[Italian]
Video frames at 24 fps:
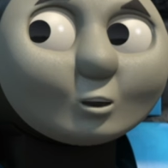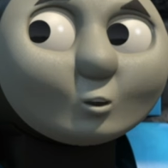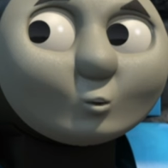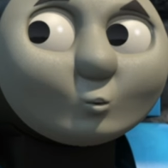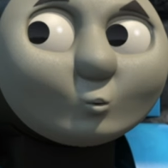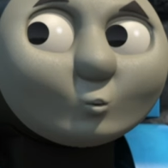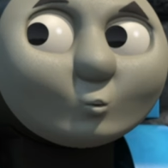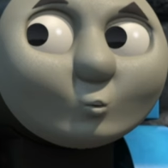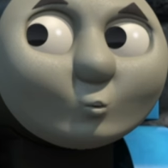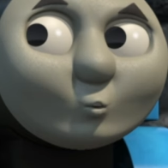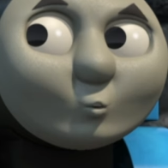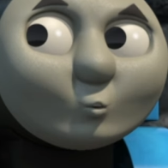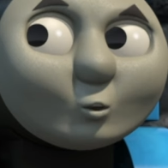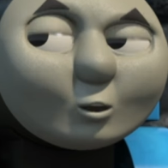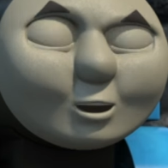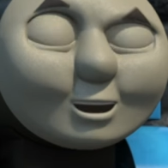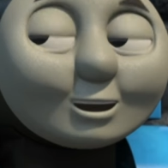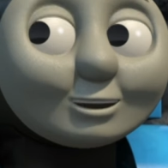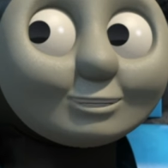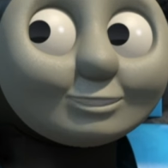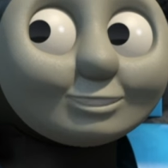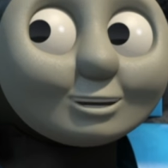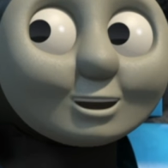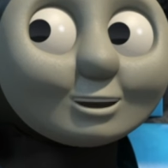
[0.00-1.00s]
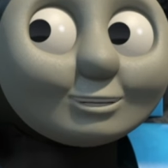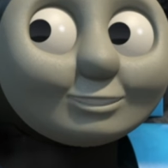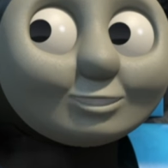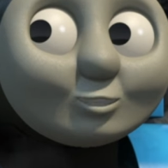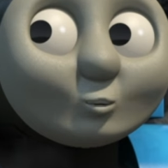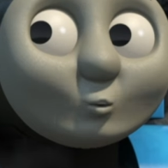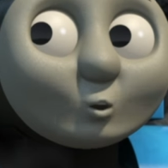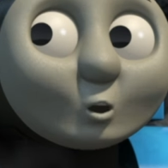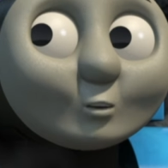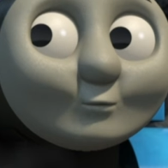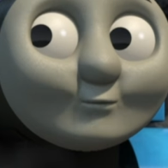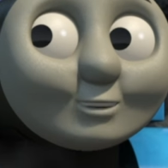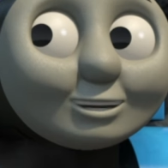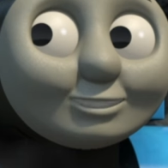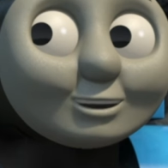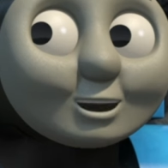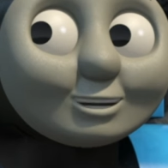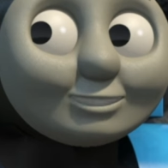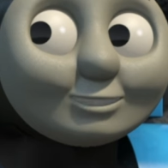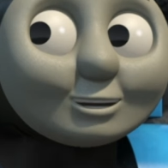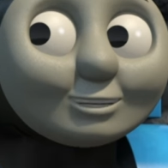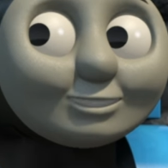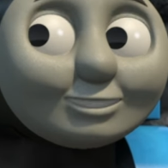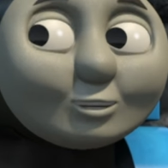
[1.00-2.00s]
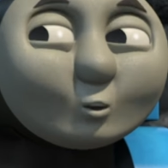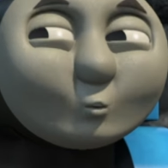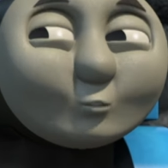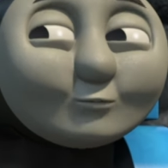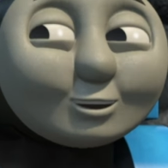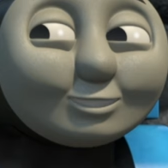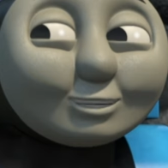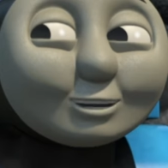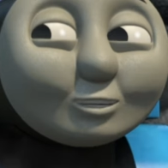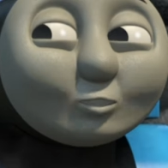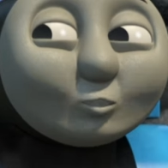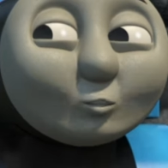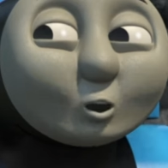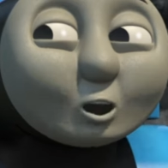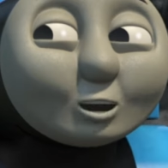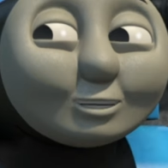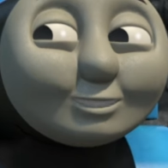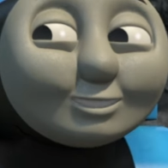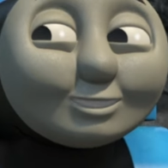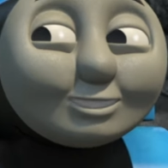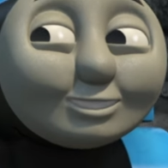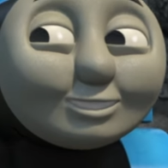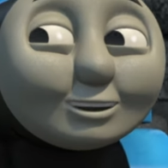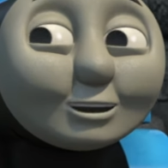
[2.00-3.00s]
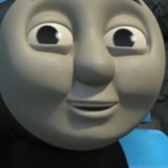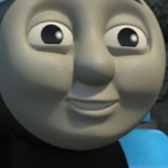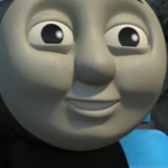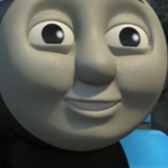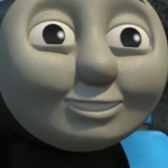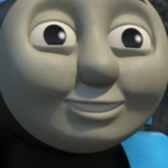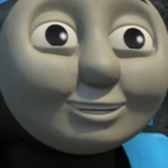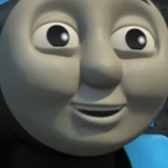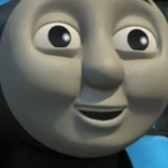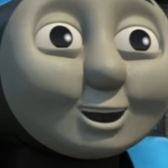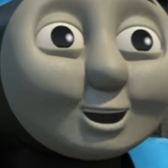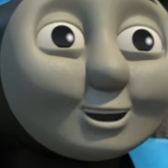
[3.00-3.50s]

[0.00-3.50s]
Perciò immagino che non prenderai tutti quei vagoni la